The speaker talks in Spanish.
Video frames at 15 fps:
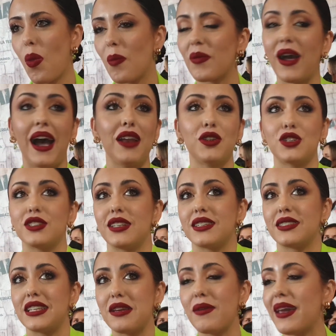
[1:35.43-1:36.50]
Ah, no sé si
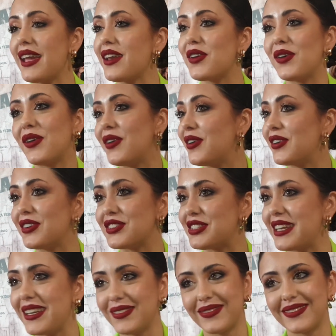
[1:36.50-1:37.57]
Steven o no
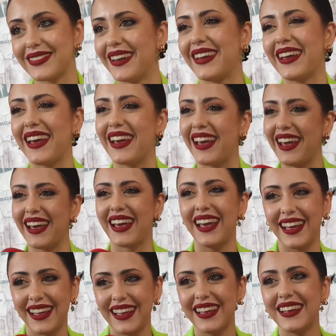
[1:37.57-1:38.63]
sé.
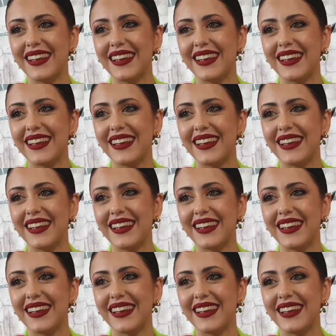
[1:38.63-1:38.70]
¿Y